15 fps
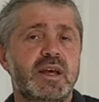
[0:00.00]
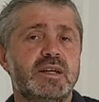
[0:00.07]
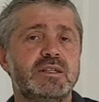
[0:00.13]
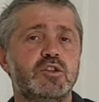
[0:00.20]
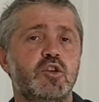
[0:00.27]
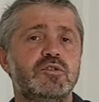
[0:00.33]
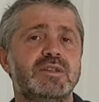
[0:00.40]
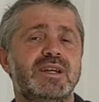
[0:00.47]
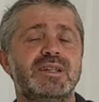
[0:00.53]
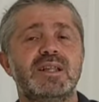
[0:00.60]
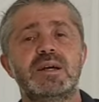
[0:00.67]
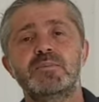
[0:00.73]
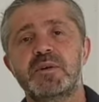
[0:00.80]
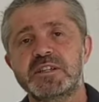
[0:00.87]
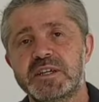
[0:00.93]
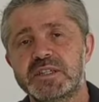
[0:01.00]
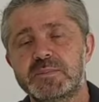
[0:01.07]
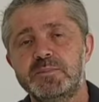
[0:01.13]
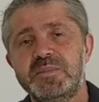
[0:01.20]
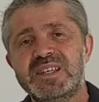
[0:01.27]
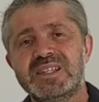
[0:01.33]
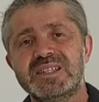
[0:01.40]
Eğer gönderilen
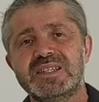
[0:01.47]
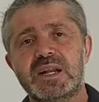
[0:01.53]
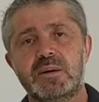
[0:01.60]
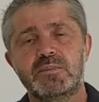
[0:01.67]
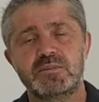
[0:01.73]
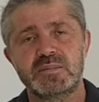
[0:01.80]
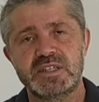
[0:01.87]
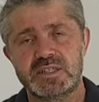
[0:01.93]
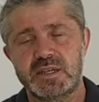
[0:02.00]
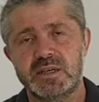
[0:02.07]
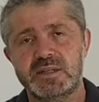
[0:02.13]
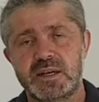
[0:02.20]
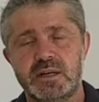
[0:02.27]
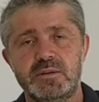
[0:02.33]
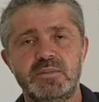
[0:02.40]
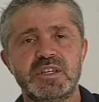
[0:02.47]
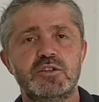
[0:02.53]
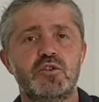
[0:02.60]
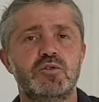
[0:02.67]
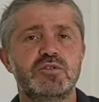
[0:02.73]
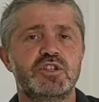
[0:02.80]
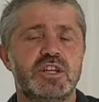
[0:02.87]
paket 1000 gram ise yani 1
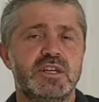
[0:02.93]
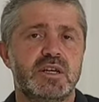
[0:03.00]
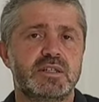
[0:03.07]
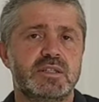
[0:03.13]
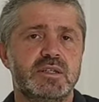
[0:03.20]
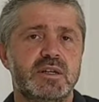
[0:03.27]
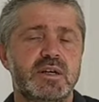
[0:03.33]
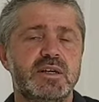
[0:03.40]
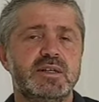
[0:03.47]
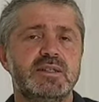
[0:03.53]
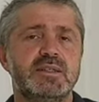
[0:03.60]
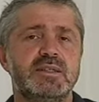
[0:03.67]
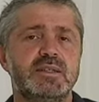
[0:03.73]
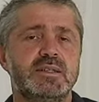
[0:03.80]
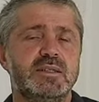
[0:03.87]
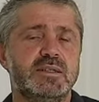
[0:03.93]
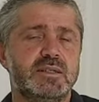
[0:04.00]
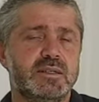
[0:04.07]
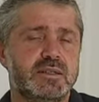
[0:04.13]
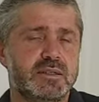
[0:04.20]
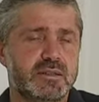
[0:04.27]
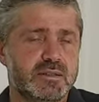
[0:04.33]
kiloluk şeker e,
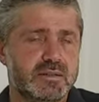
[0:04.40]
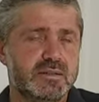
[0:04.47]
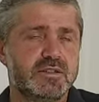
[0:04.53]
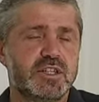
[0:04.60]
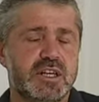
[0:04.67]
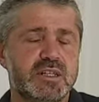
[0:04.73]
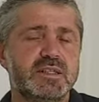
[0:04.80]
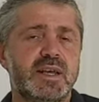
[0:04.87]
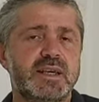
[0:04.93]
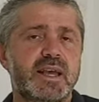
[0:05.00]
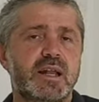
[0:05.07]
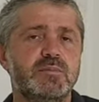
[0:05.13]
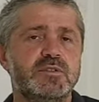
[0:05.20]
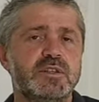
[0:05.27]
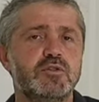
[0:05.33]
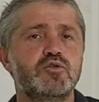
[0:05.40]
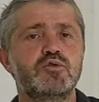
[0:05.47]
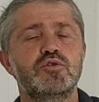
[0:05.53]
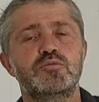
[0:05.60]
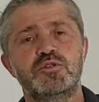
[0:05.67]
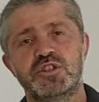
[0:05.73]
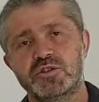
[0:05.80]
şeklinde gelmişse
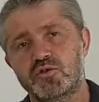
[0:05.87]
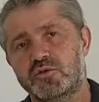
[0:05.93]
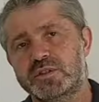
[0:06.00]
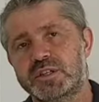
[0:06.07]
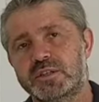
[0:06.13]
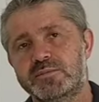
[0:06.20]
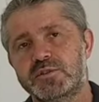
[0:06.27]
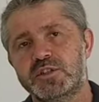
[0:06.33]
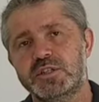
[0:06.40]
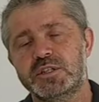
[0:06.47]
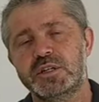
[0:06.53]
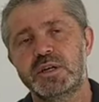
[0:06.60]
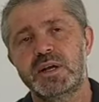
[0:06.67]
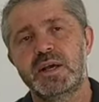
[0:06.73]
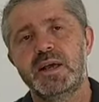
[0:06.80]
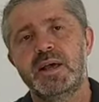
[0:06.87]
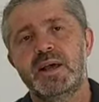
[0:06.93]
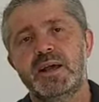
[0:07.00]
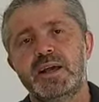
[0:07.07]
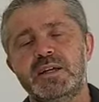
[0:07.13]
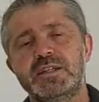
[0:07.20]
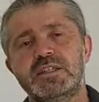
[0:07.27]
kurulum için gönderilmiştir.
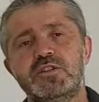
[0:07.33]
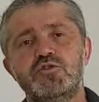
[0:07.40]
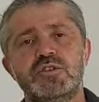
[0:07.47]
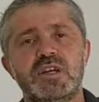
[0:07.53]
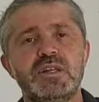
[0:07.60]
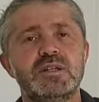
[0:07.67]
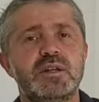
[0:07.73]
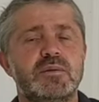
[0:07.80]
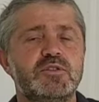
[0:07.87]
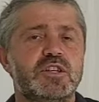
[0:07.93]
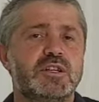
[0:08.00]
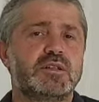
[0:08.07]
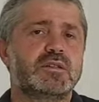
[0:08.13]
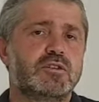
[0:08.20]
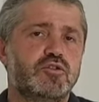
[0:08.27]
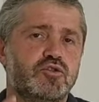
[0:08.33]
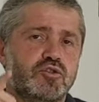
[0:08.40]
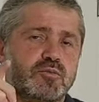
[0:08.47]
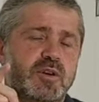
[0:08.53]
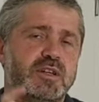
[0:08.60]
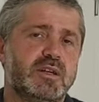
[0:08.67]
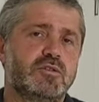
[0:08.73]
Eğer 250 gram şeklinde
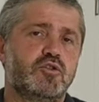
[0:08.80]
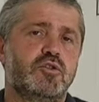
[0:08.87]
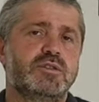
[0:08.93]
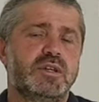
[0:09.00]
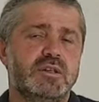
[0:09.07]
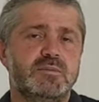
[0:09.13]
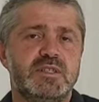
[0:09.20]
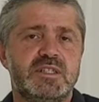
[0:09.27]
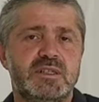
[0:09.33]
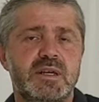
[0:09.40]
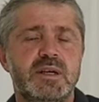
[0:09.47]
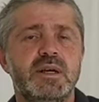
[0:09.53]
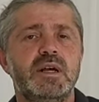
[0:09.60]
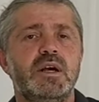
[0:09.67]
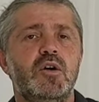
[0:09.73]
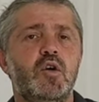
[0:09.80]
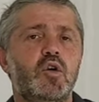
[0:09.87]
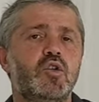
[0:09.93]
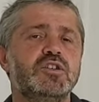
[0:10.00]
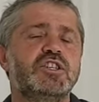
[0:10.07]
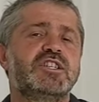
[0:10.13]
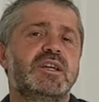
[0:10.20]
küçük paket gönderilmişse
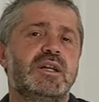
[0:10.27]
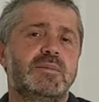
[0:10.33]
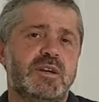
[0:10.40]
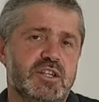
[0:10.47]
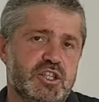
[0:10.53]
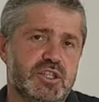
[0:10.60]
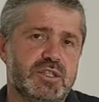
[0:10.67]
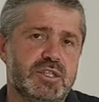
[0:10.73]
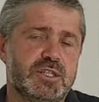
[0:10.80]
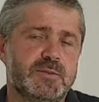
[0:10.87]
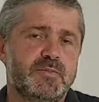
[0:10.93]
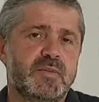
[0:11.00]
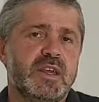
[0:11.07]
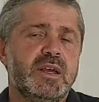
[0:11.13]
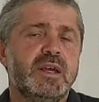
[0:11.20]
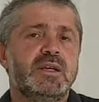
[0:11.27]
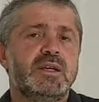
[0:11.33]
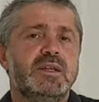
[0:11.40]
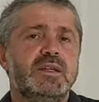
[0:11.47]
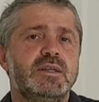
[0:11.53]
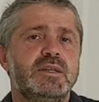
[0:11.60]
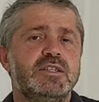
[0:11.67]
o şişeleme içindir.
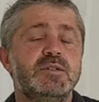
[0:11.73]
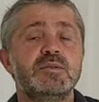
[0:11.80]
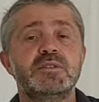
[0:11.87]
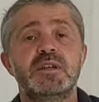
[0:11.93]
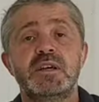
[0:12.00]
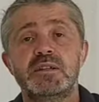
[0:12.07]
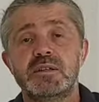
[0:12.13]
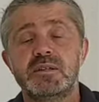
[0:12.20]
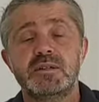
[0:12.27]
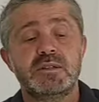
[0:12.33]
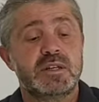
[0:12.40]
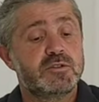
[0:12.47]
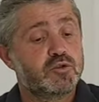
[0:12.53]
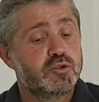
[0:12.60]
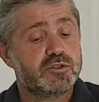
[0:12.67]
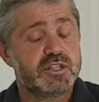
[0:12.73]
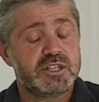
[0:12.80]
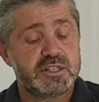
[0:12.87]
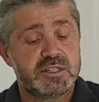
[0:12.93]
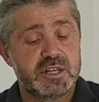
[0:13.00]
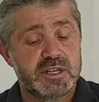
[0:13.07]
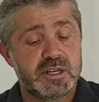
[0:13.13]
Ee, şimdi de, deksoz
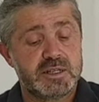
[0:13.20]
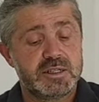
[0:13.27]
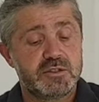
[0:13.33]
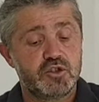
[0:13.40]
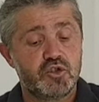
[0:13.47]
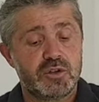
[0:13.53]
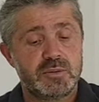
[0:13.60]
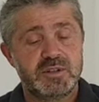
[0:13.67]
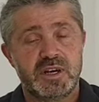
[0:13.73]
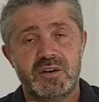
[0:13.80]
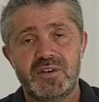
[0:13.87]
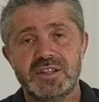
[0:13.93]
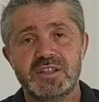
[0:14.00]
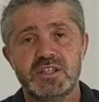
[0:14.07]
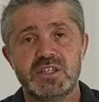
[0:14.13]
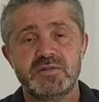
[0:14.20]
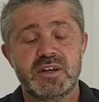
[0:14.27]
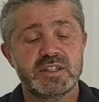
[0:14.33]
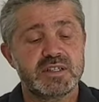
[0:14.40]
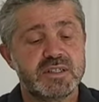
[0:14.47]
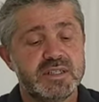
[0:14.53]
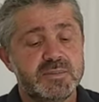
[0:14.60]
şekerin şöyle bir avantajı
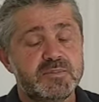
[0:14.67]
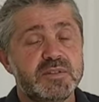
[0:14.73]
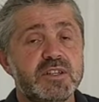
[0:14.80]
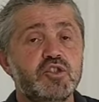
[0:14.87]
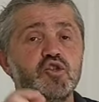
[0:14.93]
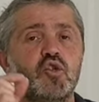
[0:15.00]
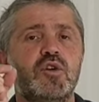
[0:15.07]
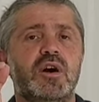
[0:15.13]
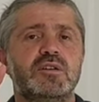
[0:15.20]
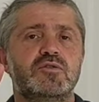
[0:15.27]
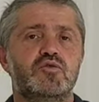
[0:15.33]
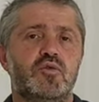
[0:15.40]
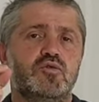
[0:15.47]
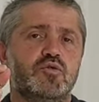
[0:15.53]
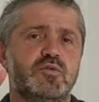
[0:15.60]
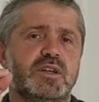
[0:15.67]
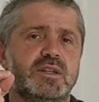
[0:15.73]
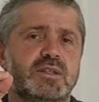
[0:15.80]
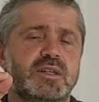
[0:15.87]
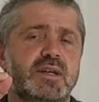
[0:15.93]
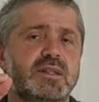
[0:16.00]
var. Dipte çok az tortu bırakır.